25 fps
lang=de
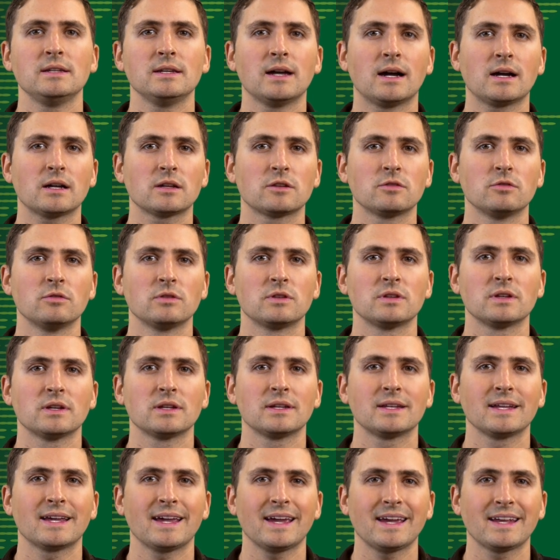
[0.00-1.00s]

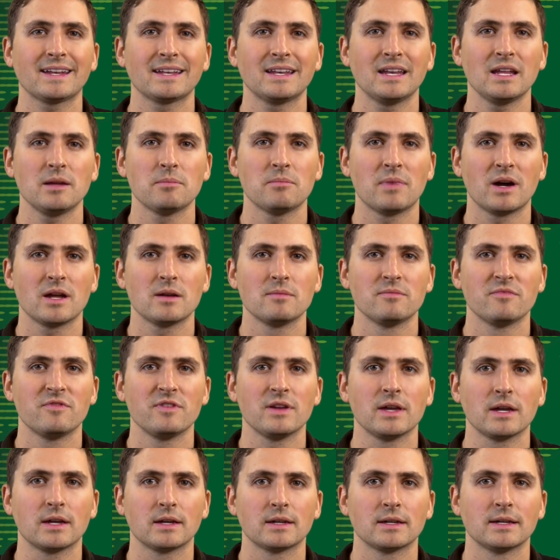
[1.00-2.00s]
Jagdhütte direkt neben einem
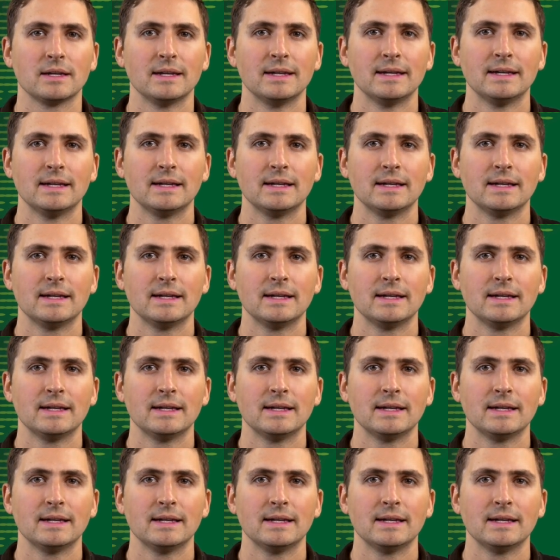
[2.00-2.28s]
Weg.